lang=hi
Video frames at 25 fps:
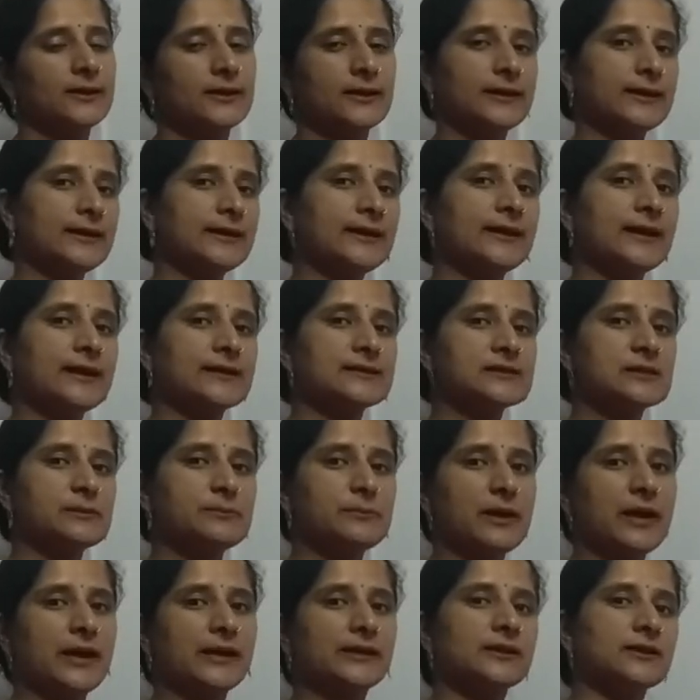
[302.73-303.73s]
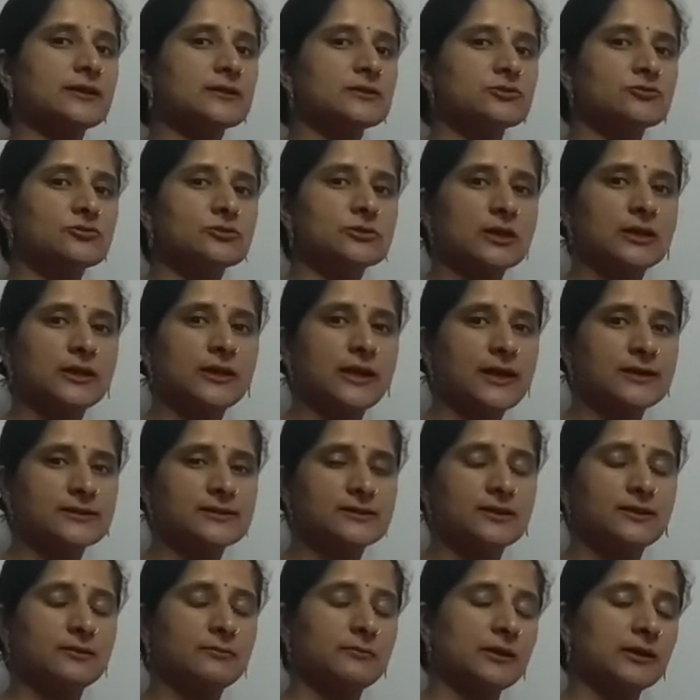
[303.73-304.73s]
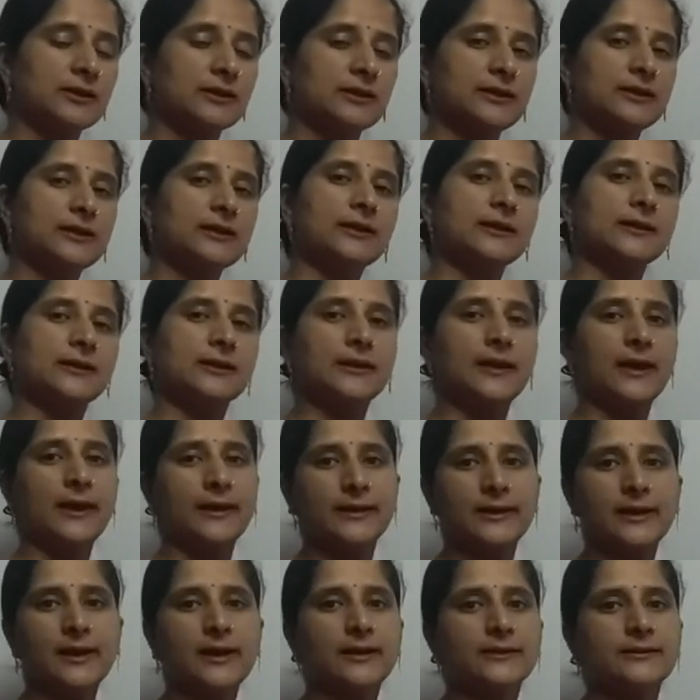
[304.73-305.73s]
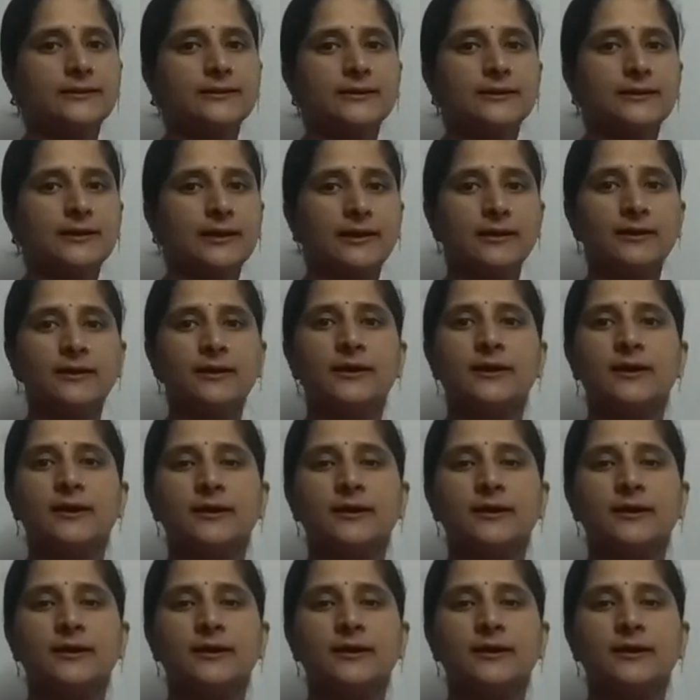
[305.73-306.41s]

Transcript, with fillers: कई ऐसे बैरियर्स उसके रास्ते में कई कठिनाइयां आती हैं